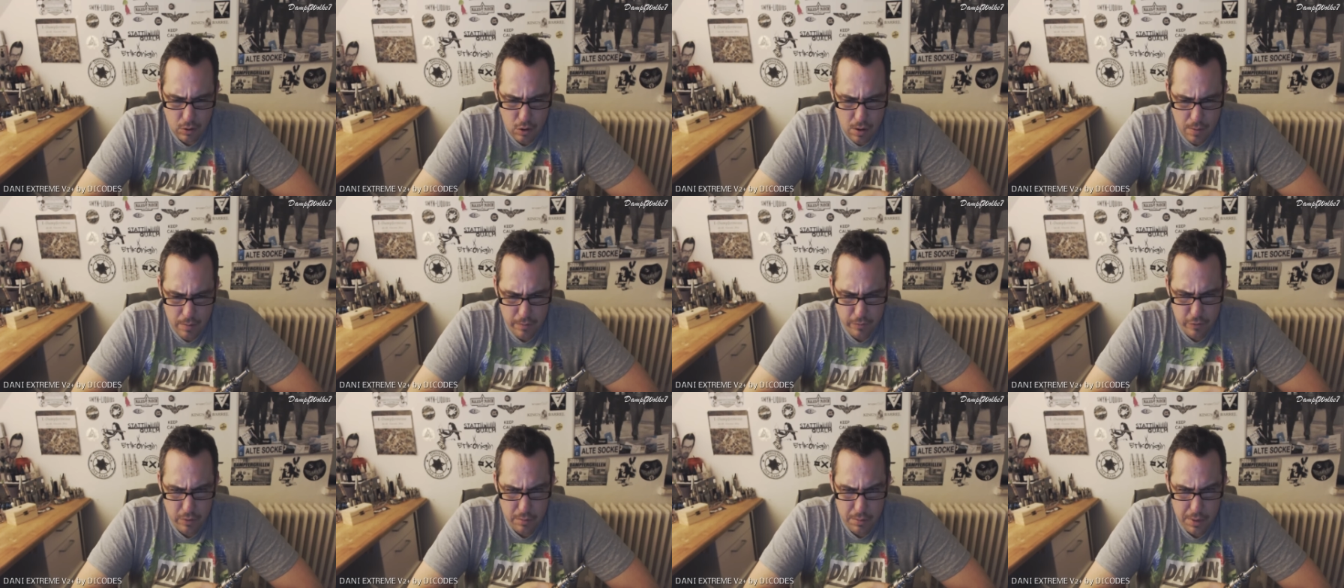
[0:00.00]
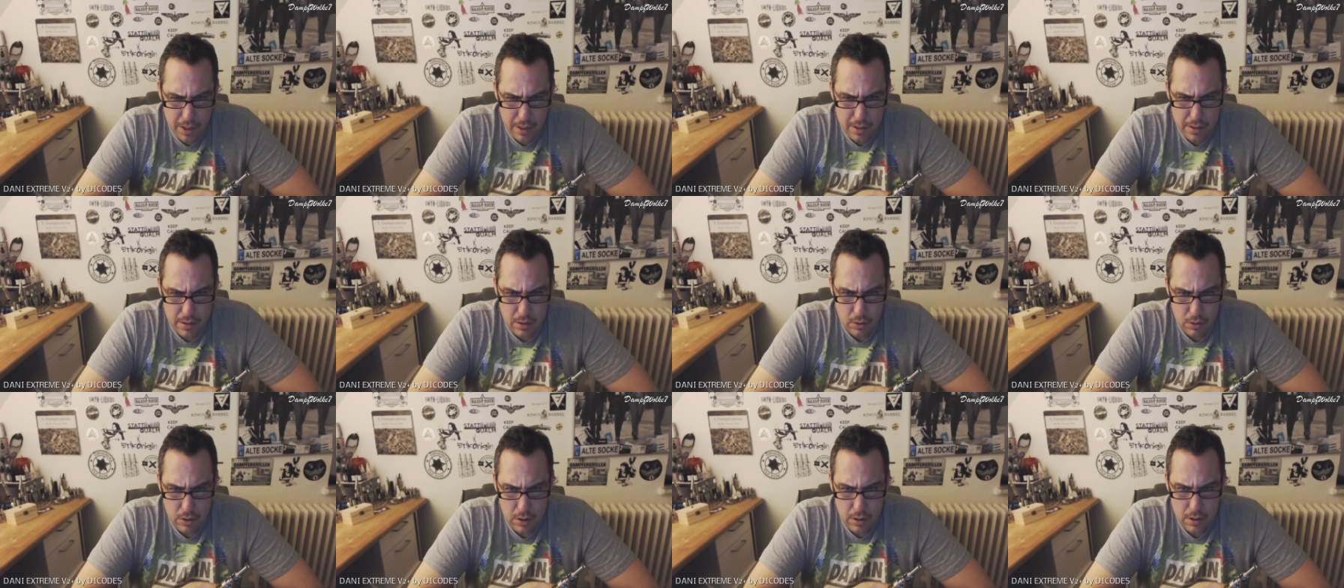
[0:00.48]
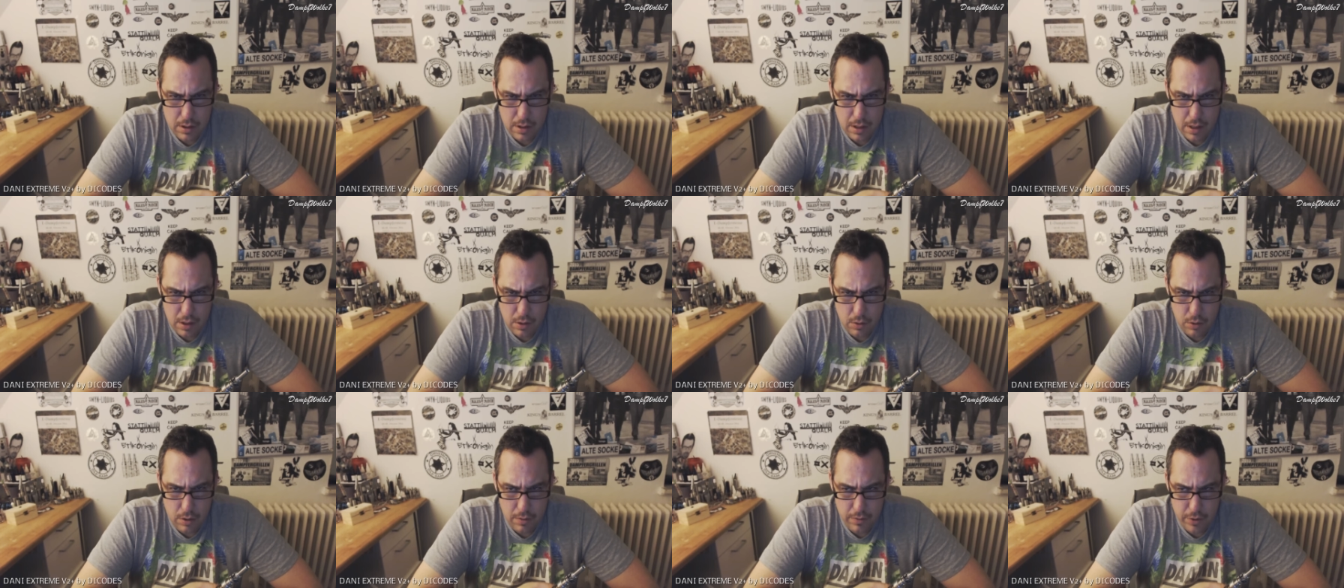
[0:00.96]
kommen von mir jetzt auch die
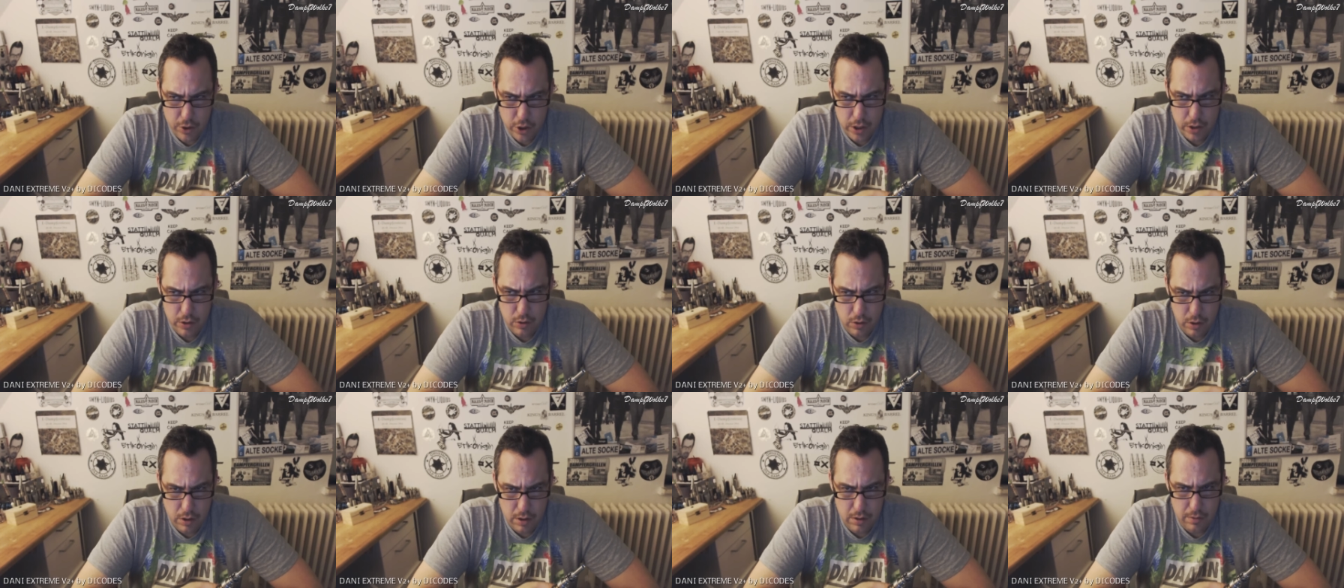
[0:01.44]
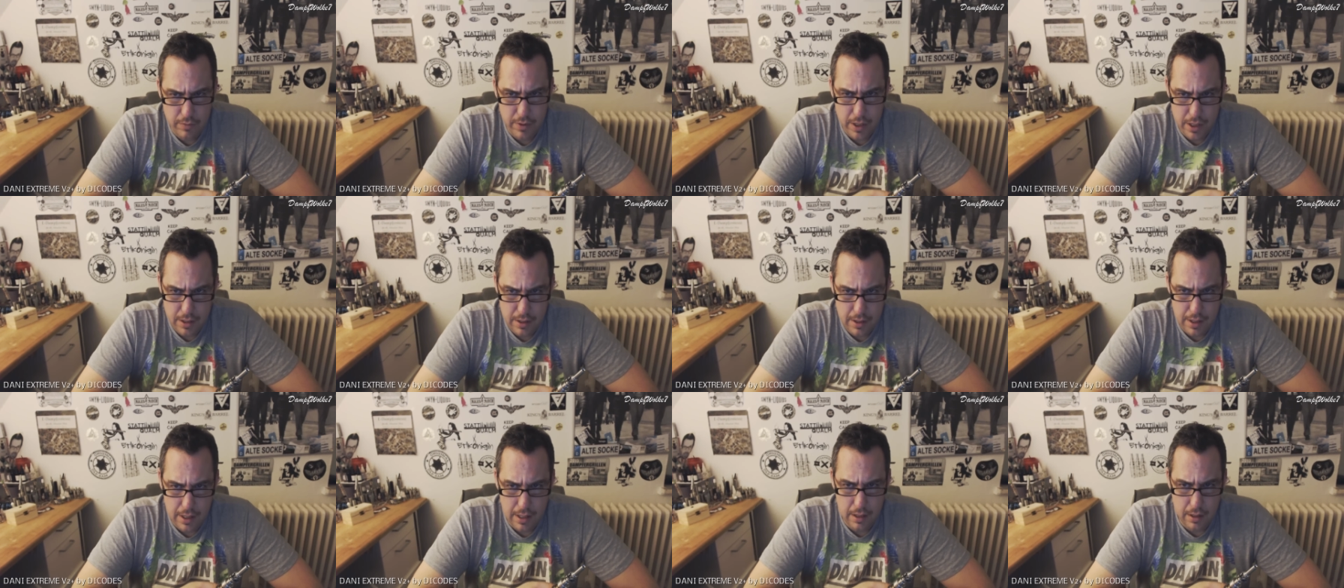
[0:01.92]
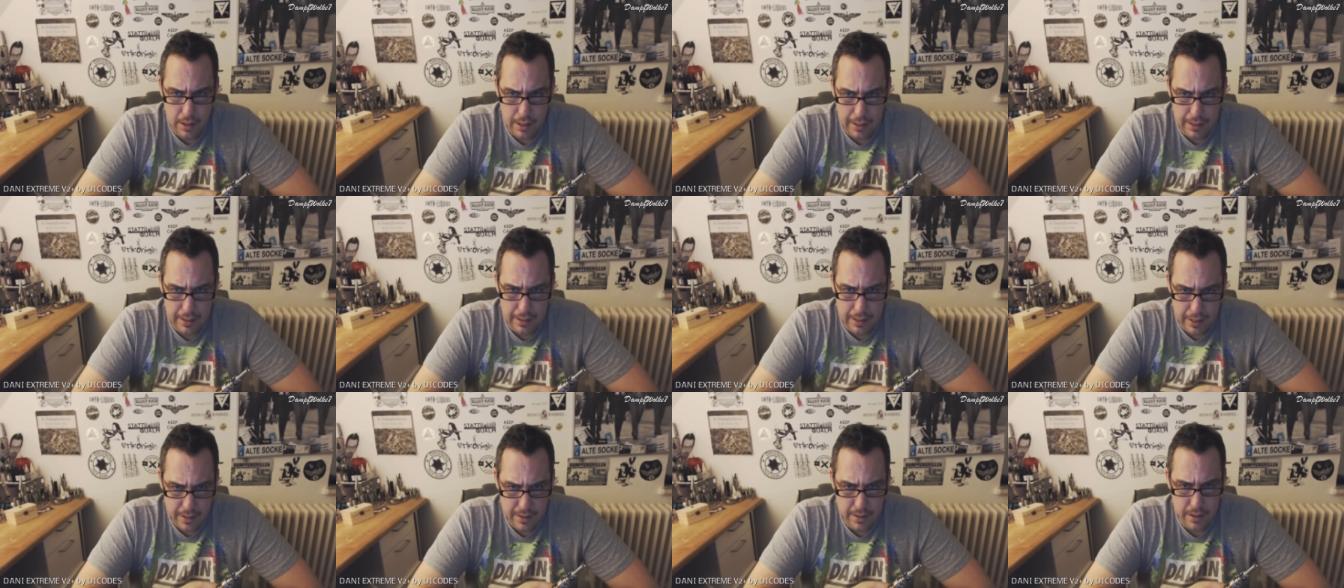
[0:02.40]
Tage oder wahrscheinlich heute werde ich die alle
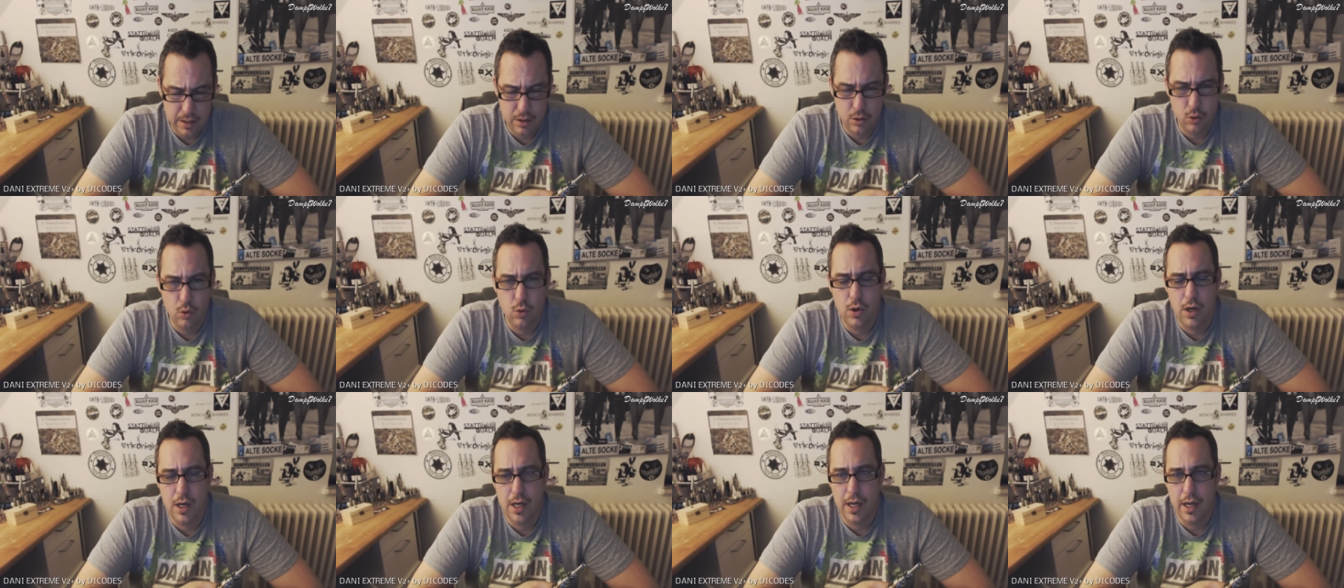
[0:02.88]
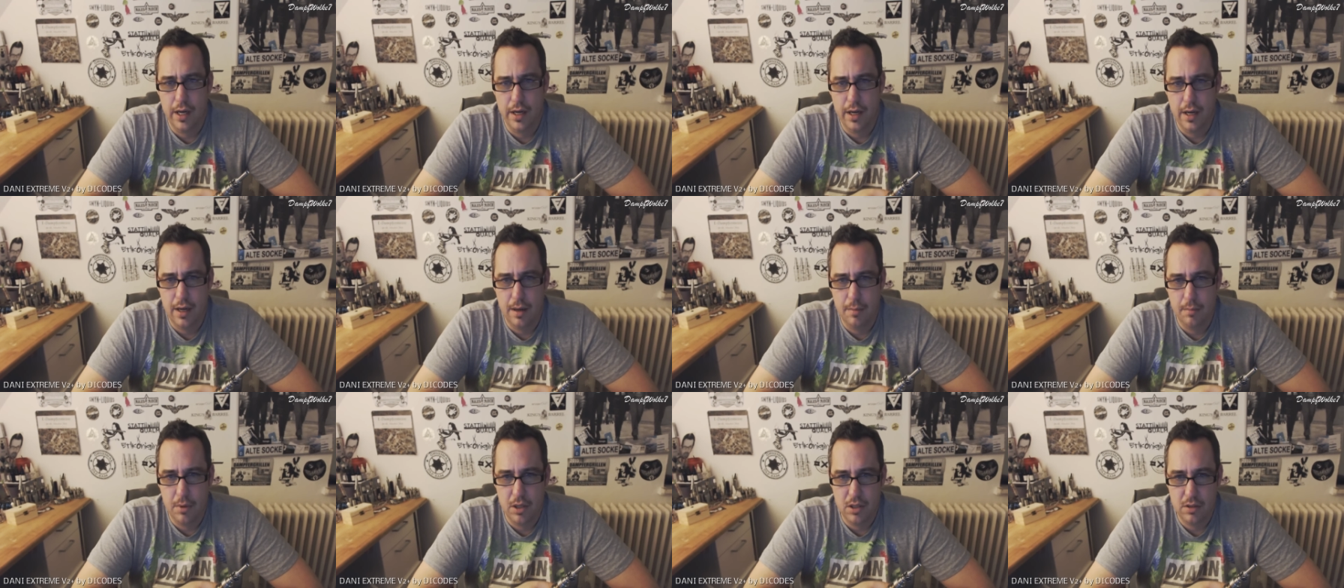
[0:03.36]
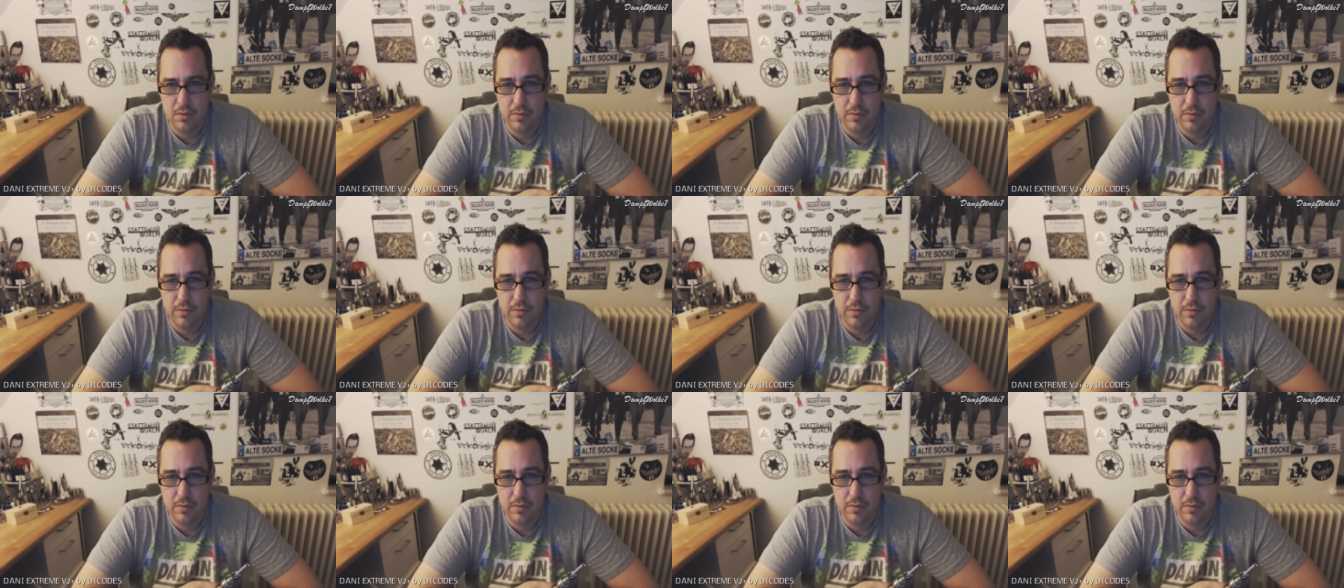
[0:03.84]
gleichzeitig hochgeladen haben.